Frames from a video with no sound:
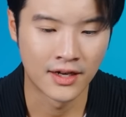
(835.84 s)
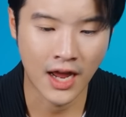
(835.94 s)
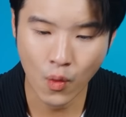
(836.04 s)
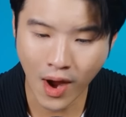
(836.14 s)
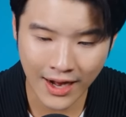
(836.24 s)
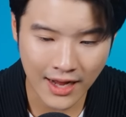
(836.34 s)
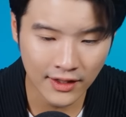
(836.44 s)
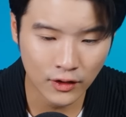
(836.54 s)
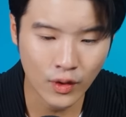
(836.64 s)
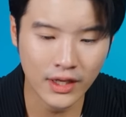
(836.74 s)
ในวาระ
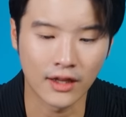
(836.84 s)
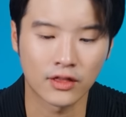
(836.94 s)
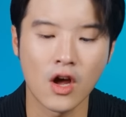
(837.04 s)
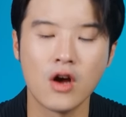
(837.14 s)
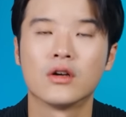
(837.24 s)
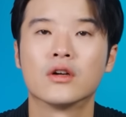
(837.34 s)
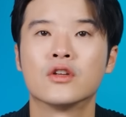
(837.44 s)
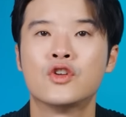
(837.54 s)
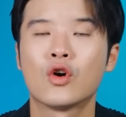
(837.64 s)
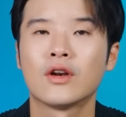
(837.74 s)
ที่ธุรกิจต้อง
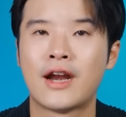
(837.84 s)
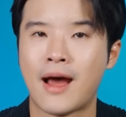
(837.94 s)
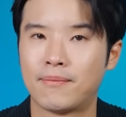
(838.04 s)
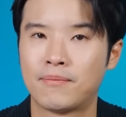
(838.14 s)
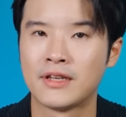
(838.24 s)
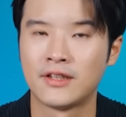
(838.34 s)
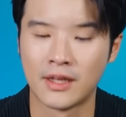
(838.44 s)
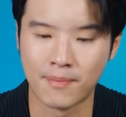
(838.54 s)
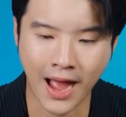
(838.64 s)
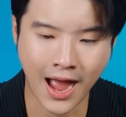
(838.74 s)
ยกระดับประสิท
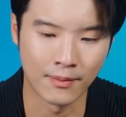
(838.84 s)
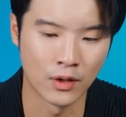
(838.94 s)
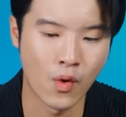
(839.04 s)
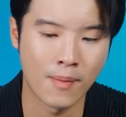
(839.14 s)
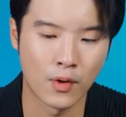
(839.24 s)
ธิภาพหรือว่า